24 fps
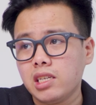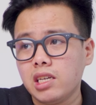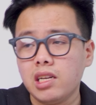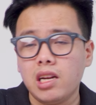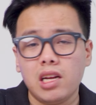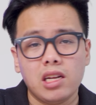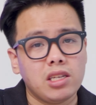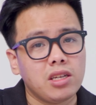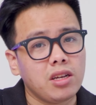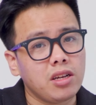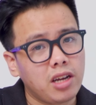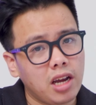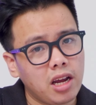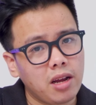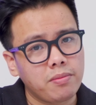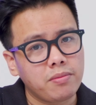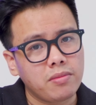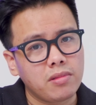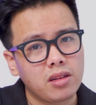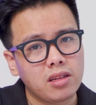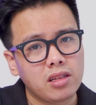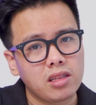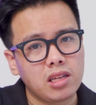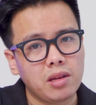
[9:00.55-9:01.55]
chỉ để chơi game
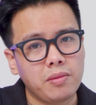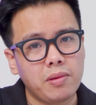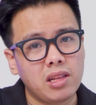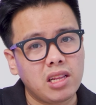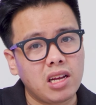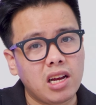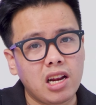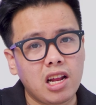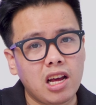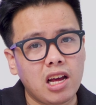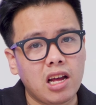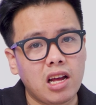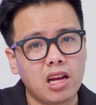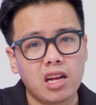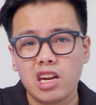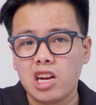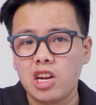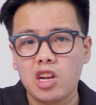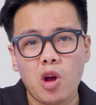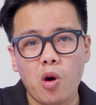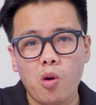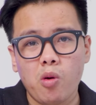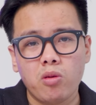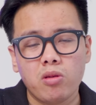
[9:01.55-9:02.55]
thì mình thấy là
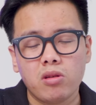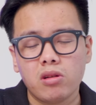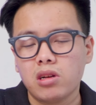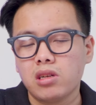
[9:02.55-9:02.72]
no